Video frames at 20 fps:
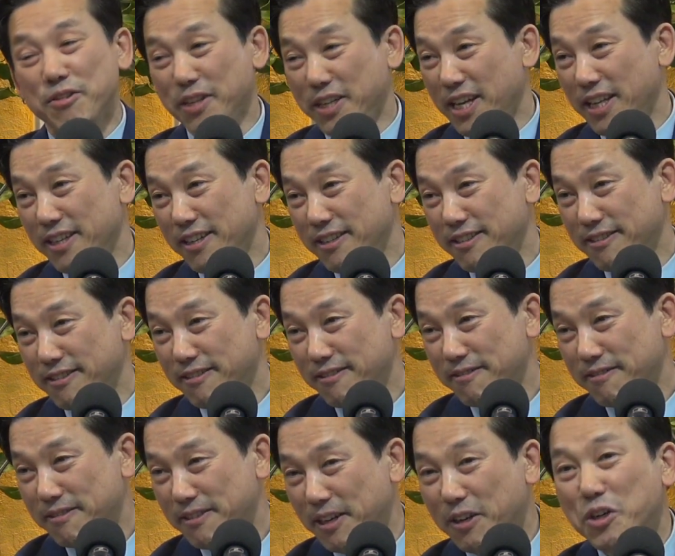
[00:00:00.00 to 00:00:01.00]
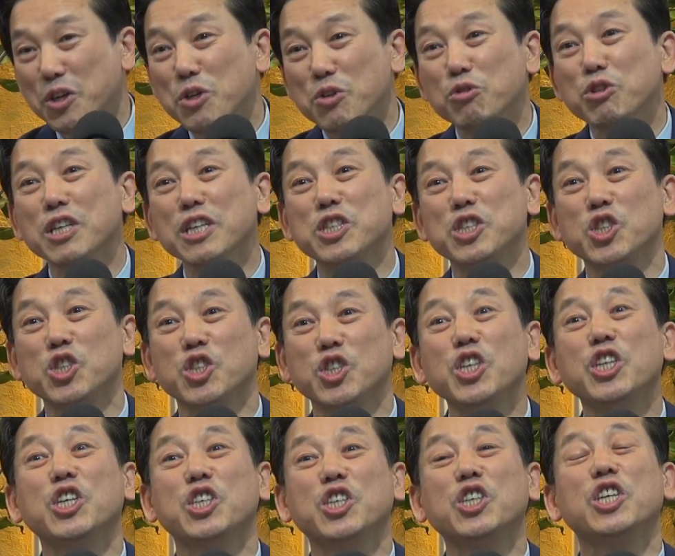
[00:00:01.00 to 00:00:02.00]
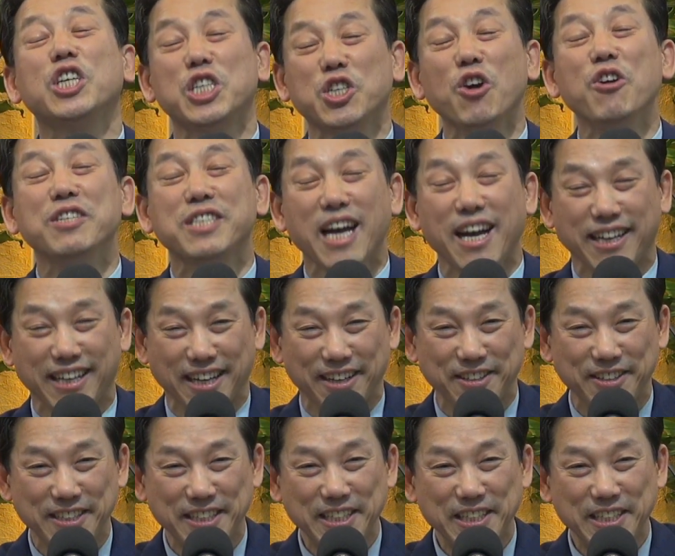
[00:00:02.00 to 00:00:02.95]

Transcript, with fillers: 이렇게 하는 거예요. 그건 우리 극히 정상이에요.